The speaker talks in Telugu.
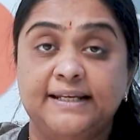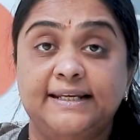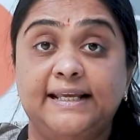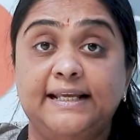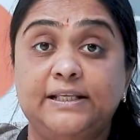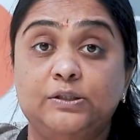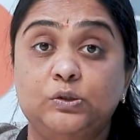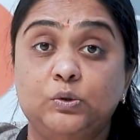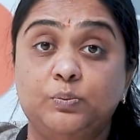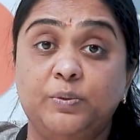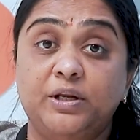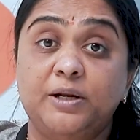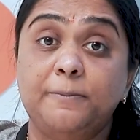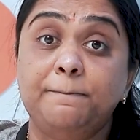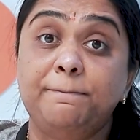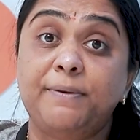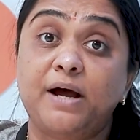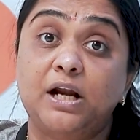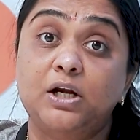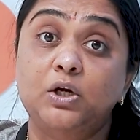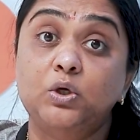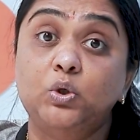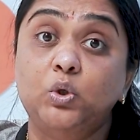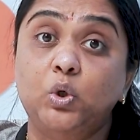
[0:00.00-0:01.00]
లేదు మనం
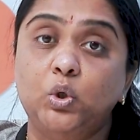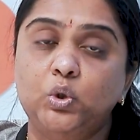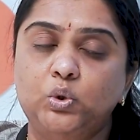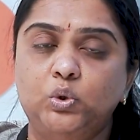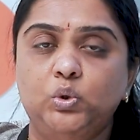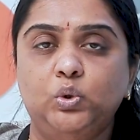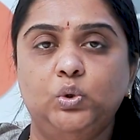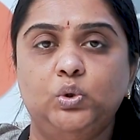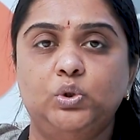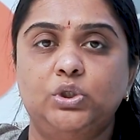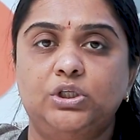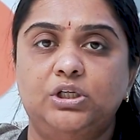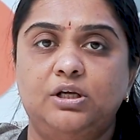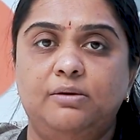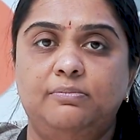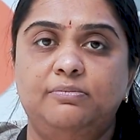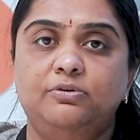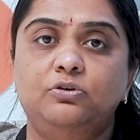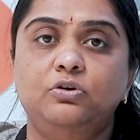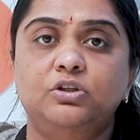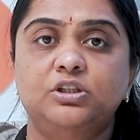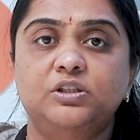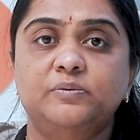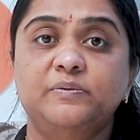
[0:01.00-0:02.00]
పళ్ళు కొరుక్కుంటున్నాం
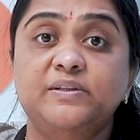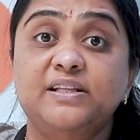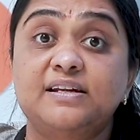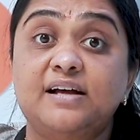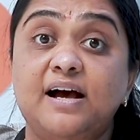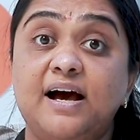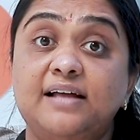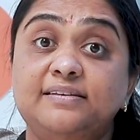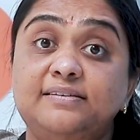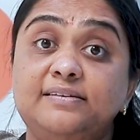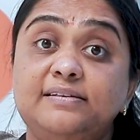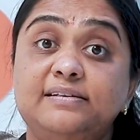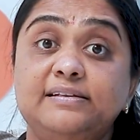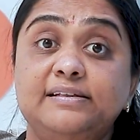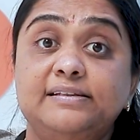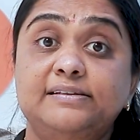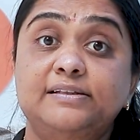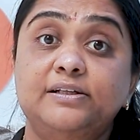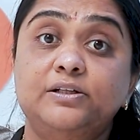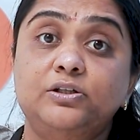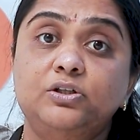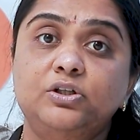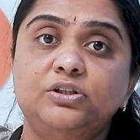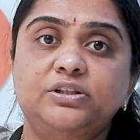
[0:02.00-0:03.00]
కొంతమంది రాత్రి
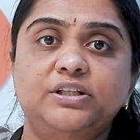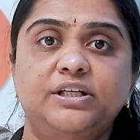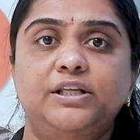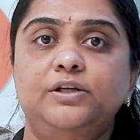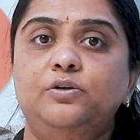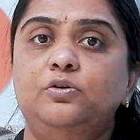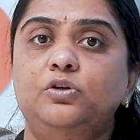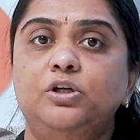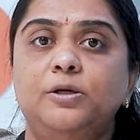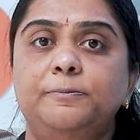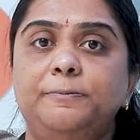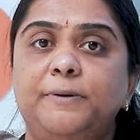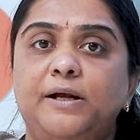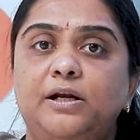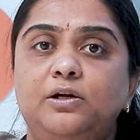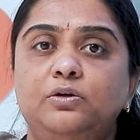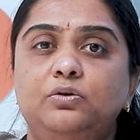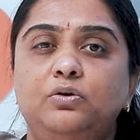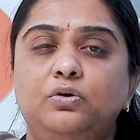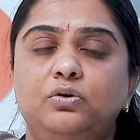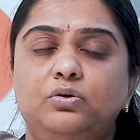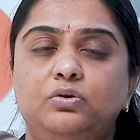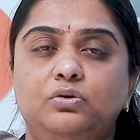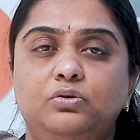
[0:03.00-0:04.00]
నిద్రలో తెలియకుండా పళ్ళు
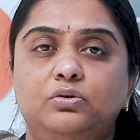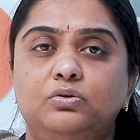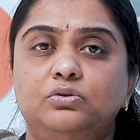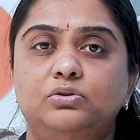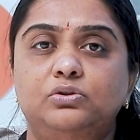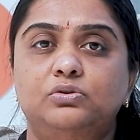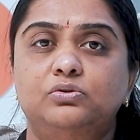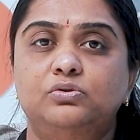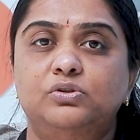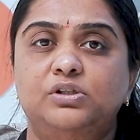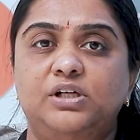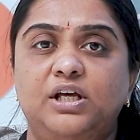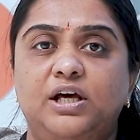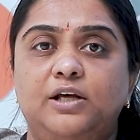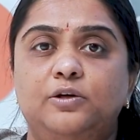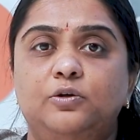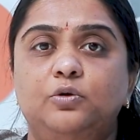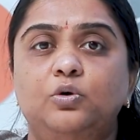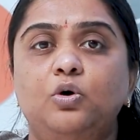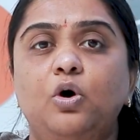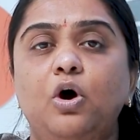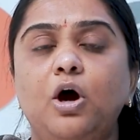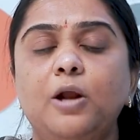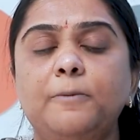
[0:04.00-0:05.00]
కొరుక్కుంటూ ఉంటారు
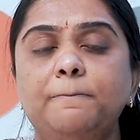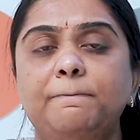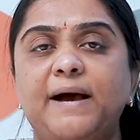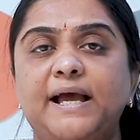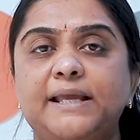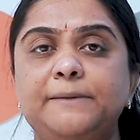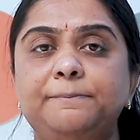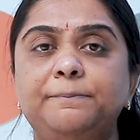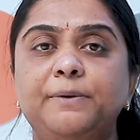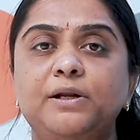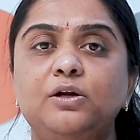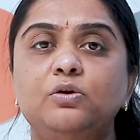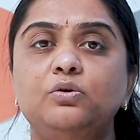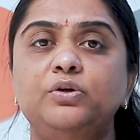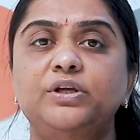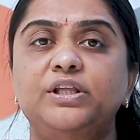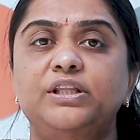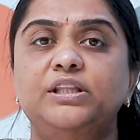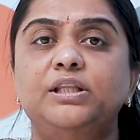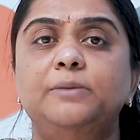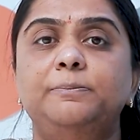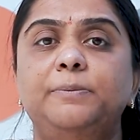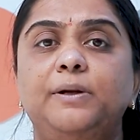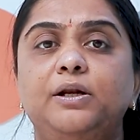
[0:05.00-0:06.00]
ఆర్ పై పళ్ళు
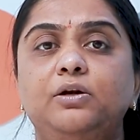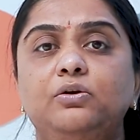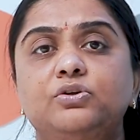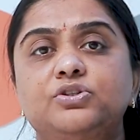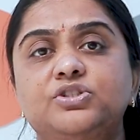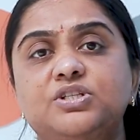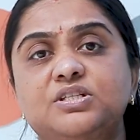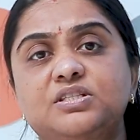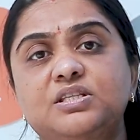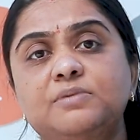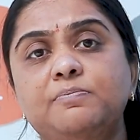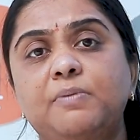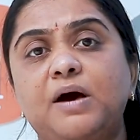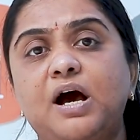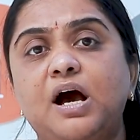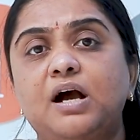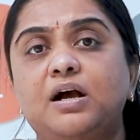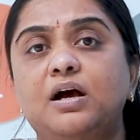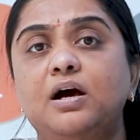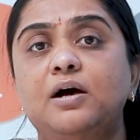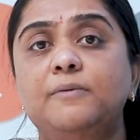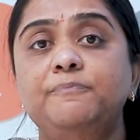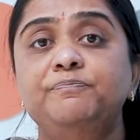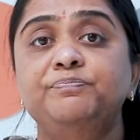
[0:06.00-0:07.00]
కింద పళ్ళు వచ్చేసి
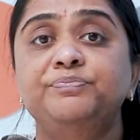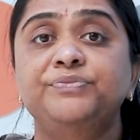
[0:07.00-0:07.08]
బాగా